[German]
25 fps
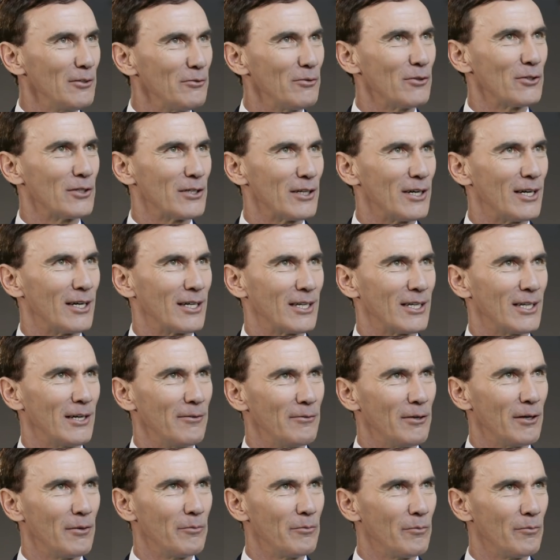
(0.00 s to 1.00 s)
Infotagen.
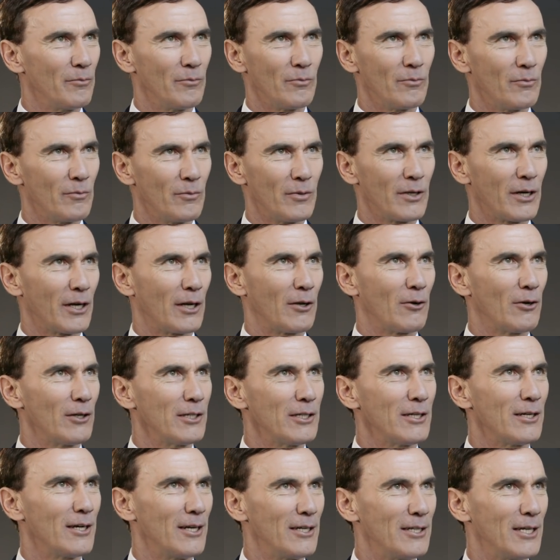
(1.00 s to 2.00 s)
Ja, wir haben
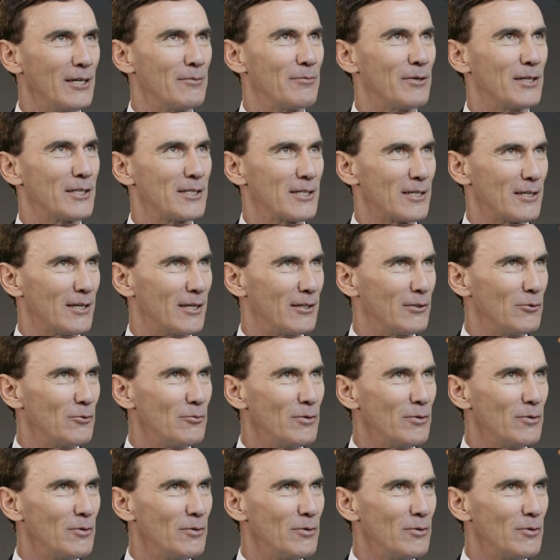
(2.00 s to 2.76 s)
Rekordteilnehmerzahlen,